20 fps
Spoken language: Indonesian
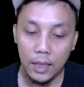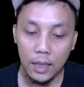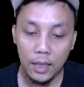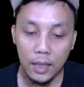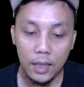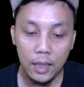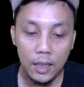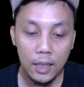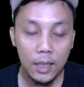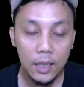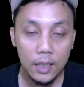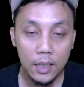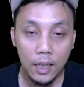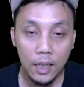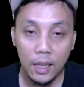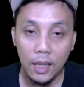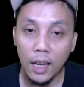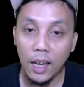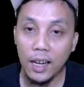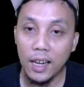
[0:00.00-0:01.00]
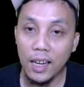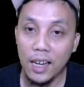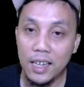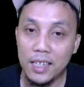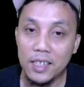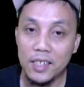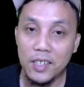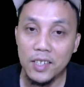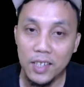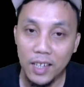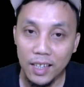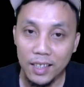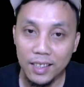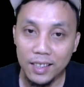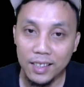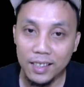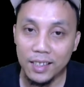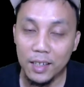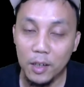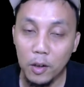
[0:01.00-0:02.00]
uh, kita akan
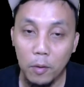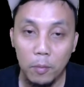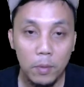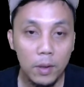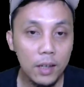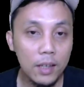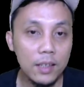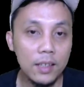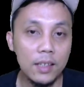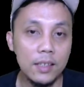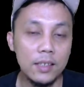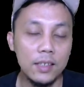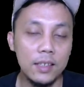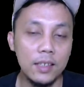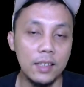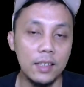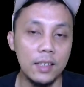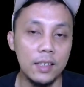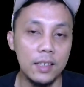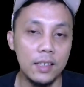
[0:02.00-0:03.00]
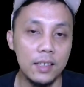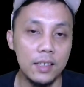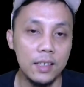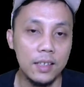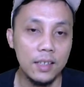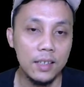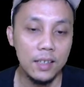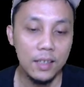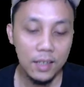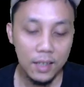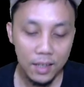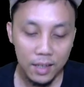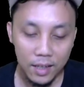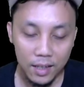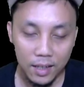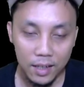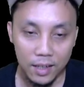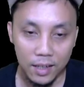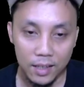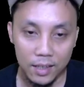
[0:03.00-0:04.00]
chat ke nomor kita sendiri.
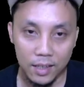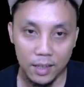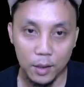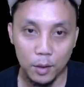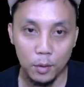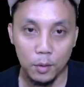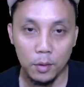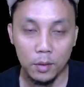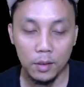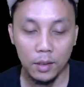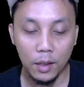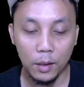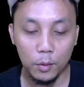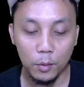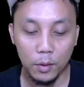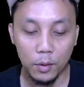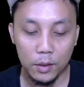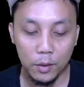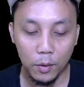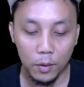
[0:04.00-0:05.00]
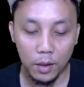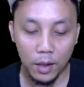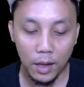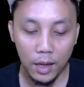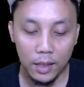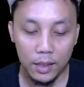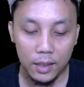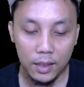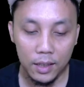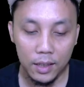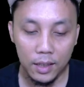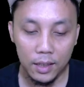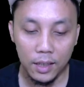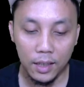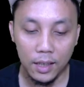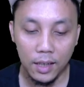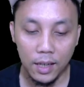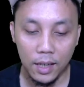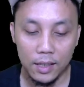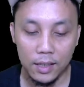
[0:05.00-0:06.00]
Di situ tertulis online,
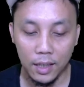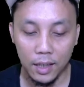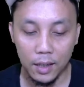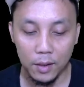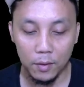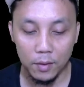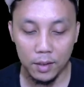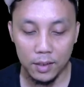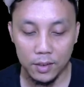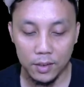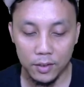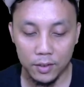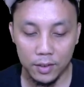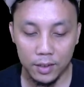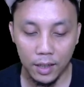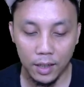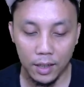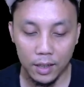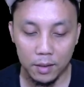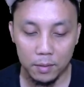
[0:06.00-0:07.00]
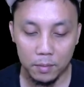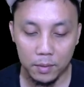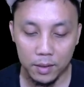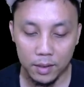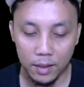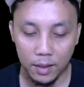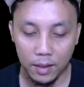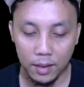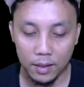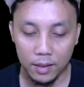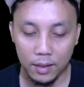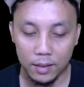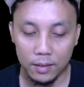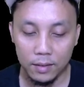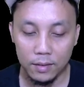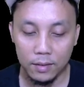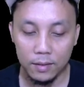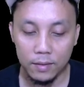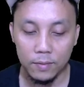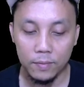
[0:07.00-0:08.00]
ketika saya nulis cek misalkan,
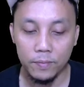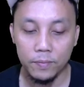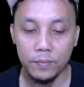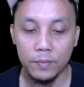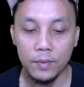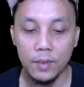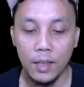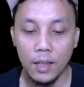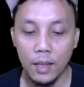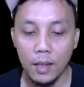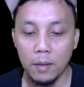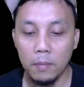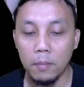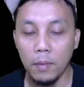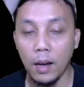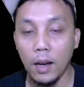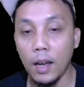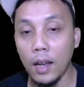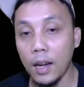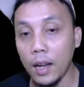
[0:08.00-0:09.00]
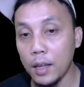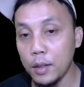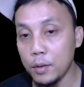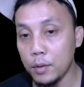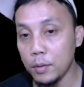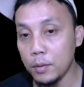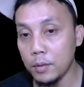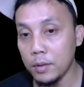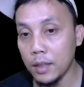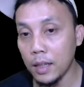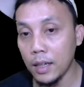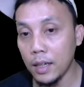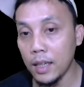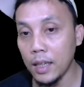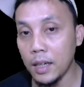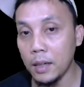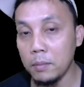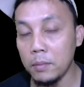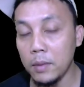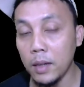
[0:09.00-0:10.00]
maka langsung
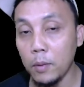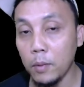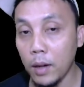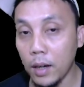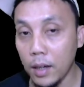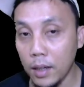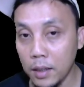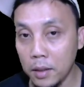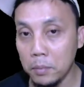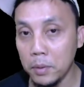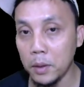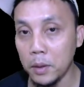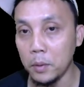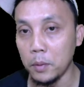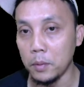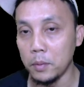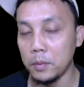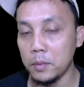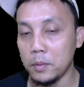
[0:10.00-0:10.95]
terkirim dan warnanya biru.